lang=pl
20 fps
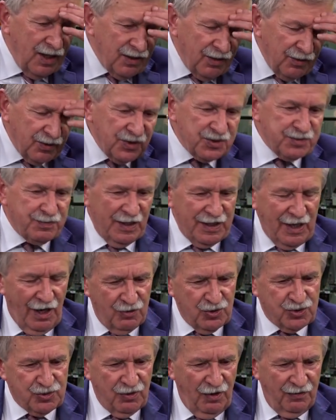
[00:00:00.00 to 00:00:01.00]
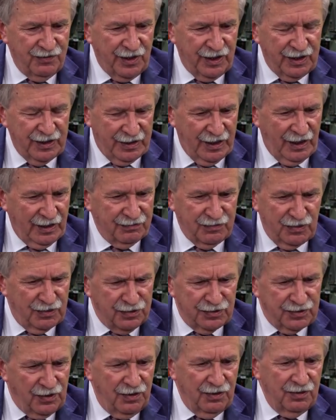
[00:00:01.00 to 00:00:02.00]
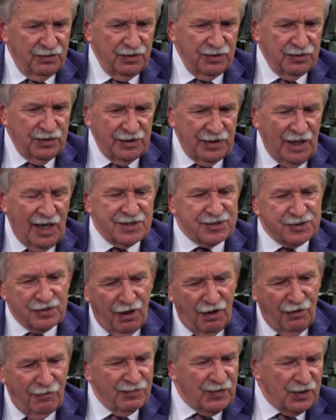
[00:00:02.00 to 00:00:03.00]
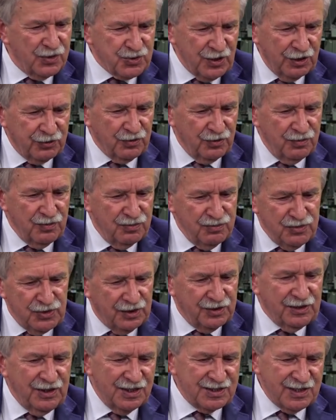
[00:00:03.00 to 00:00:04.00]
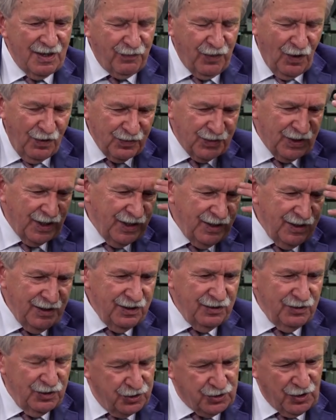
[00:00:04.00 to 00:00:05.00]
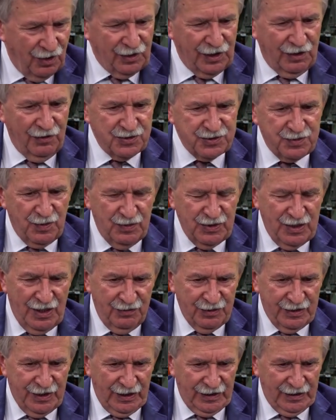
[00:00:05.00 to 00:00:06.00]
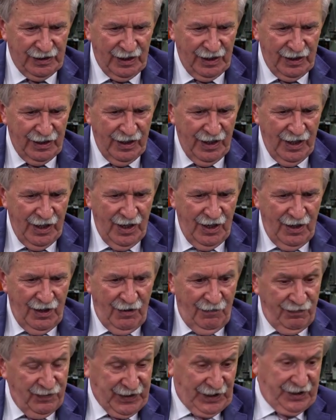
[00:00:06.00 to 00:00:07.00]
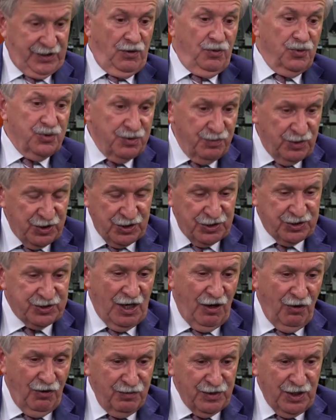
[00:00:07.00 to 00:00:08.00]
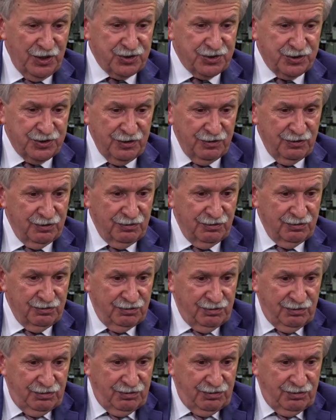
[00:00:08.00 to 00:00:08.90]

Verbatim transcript: No, to wspaniały człowiek i tak. No, to, ja jest to człowiek, którym nigdy nie zapomnę i, i ciągle go wspominam i tak dalej. Takich ludzi by się chciało mieć y,